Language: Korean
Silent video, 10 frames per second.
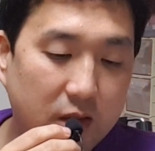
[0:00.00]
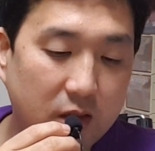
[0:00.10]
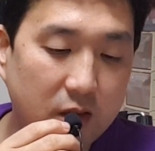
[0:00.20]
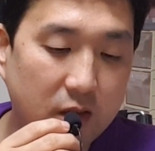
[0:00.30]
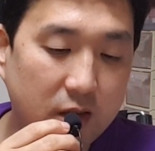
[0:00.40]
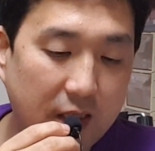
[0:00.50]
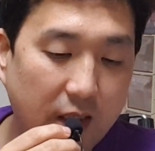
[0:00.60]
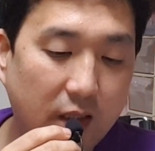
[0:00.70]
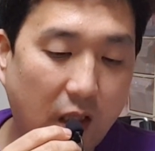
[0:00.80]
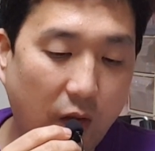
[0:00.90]

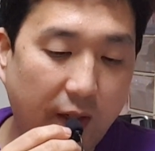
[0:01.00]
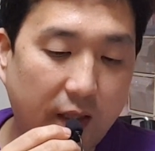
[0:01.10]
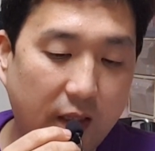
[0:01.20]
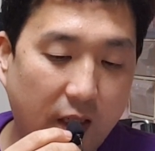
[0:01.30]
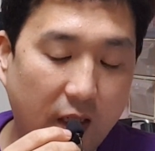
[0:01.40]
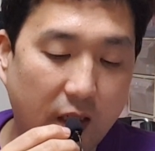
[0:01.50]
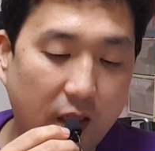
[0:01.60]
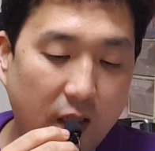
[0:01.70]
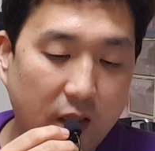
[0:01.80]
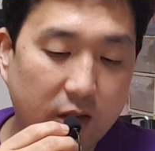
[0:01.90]
증산 계획에 따라
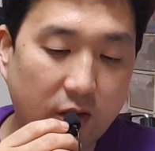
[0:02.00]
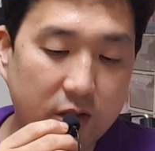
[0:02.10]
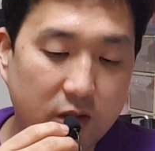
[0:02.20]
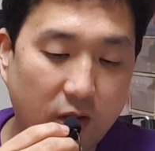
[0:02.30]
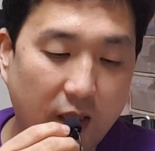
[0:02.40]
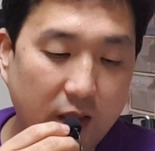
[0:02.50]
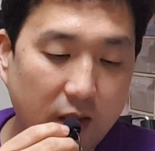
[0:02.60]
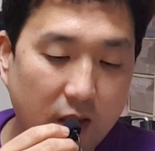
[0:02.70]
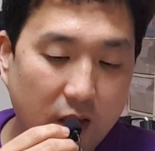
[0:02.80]
결성한